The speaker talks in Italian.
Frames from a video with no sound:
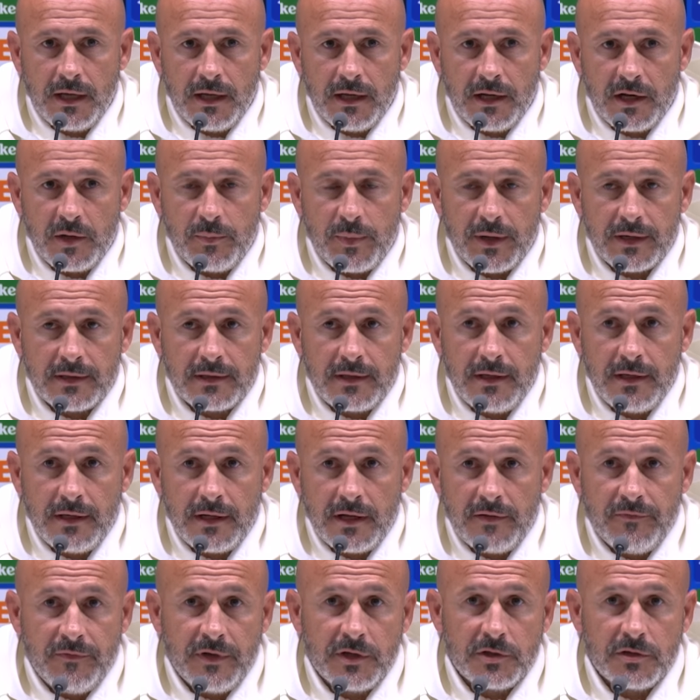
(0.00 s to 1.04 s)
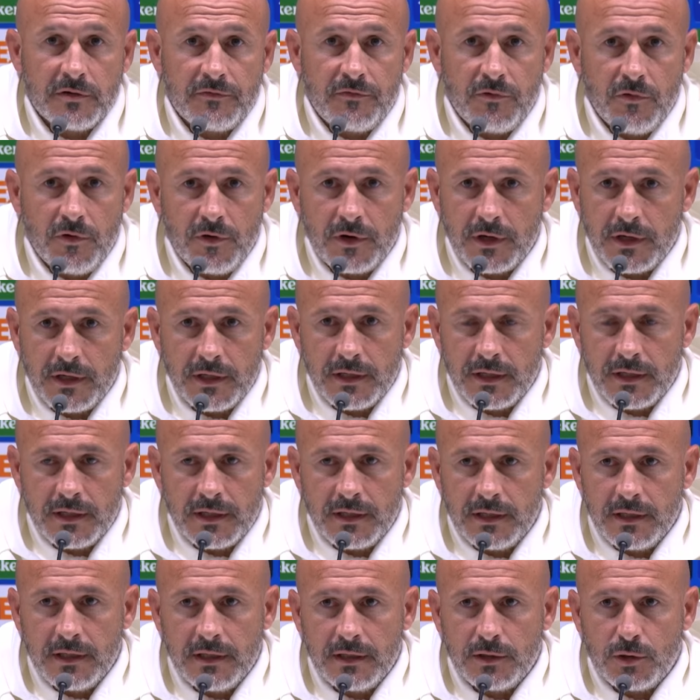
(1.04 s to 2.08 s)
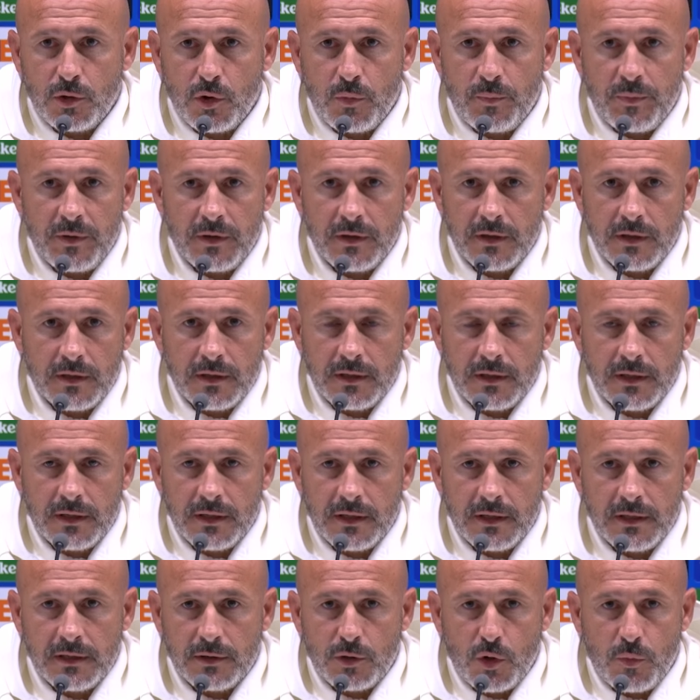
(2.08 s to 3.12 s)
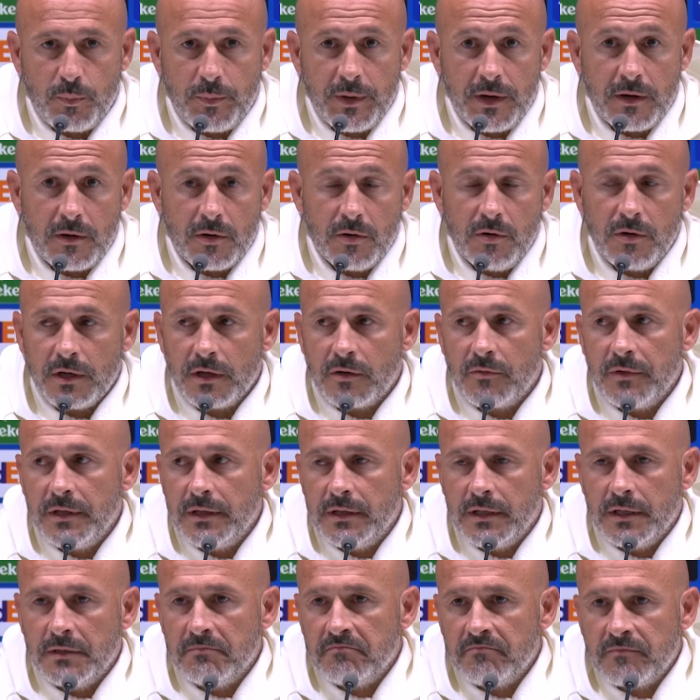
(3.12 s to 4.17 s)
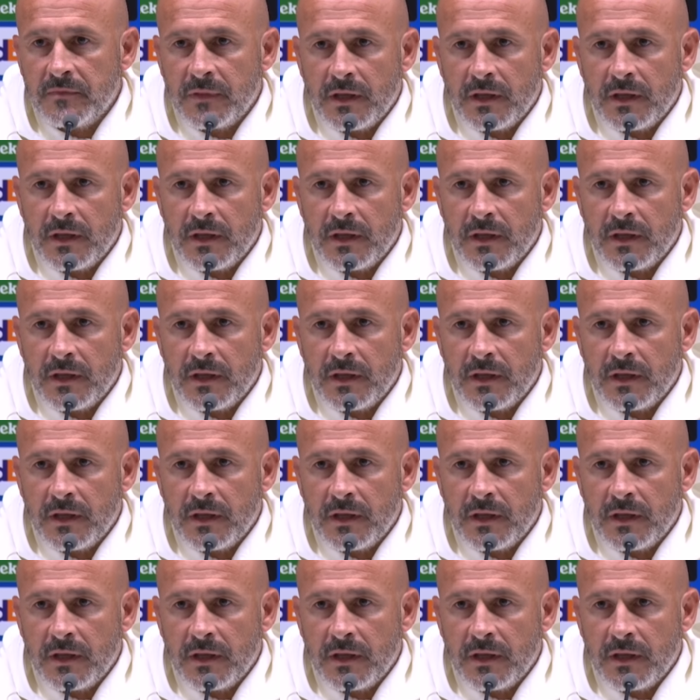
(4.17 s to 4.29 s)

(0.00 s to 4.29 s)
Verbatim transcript: ripartire, invece fuori troppi, troppi errori, quindi